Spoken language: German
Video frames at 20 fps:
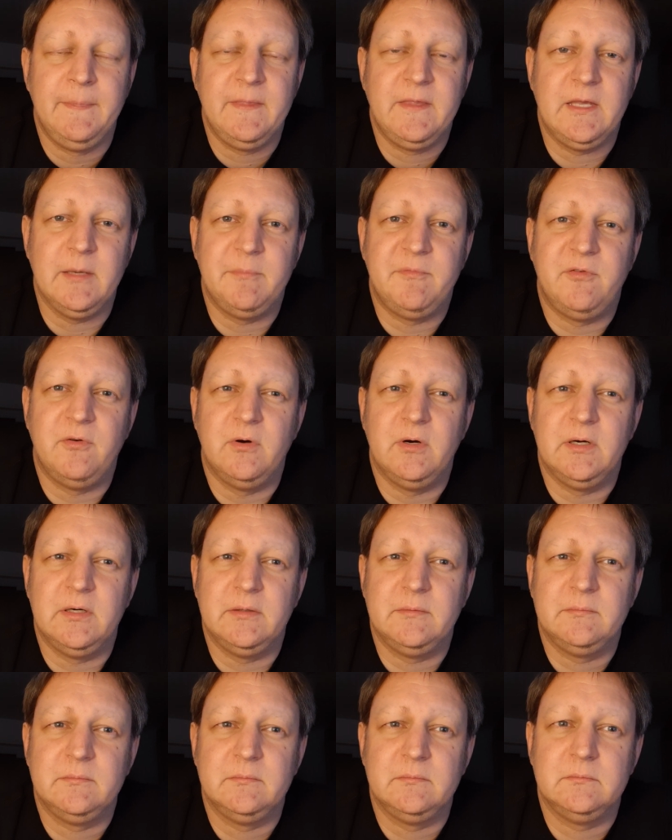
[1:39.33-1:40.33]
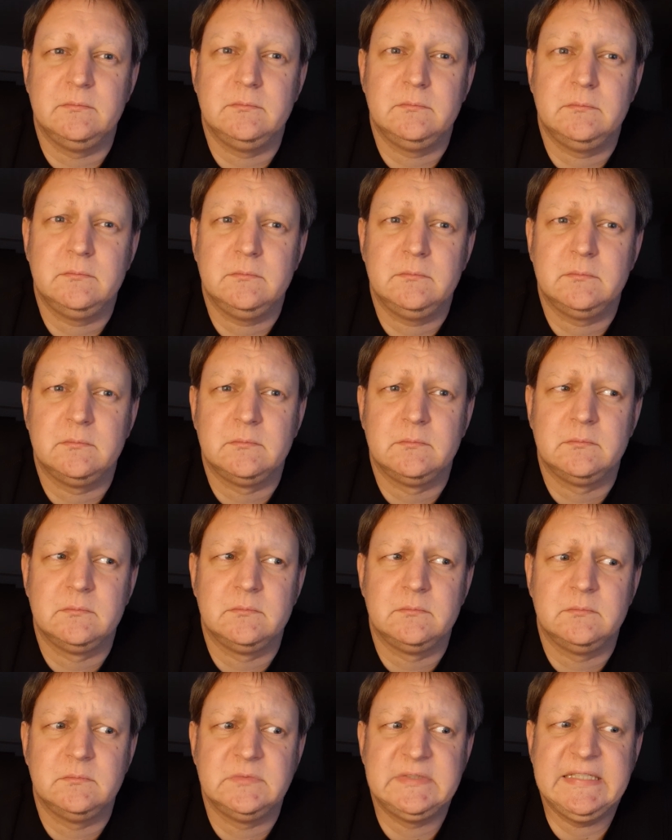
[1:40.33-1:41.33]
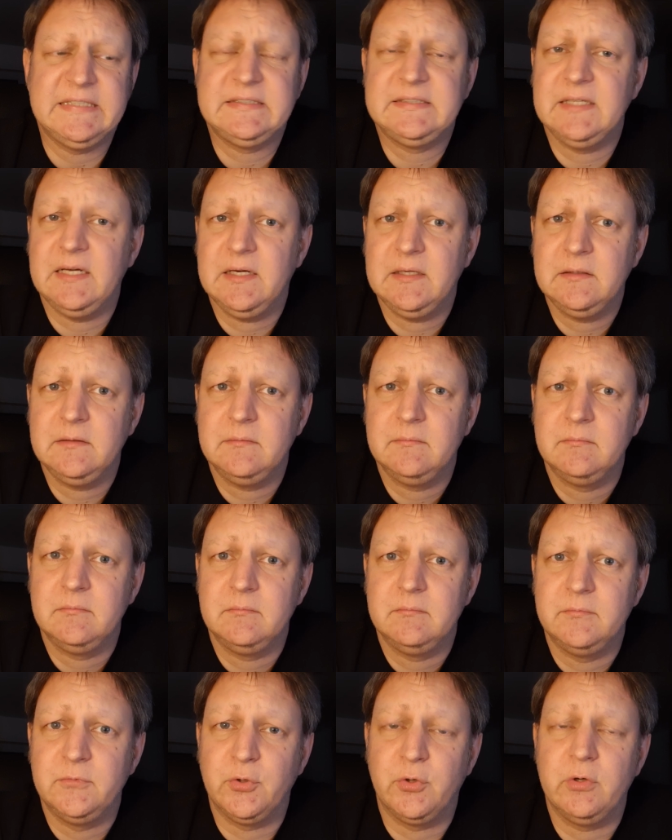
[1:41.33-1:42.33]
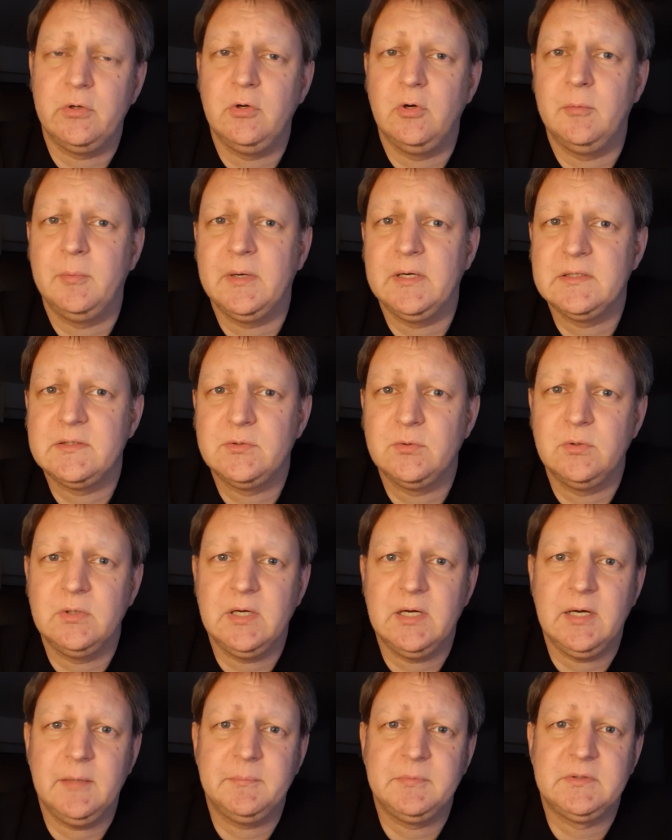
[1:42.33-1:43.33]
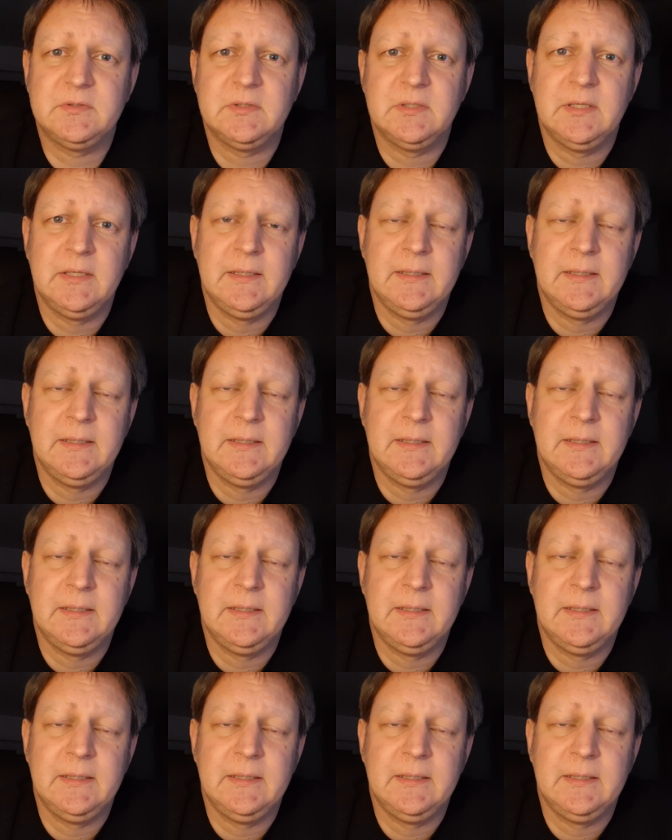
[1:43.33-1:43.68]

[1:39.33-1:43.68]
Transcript: Ich habe vor hm, sechs Jahren eine Rückenoperation gehabt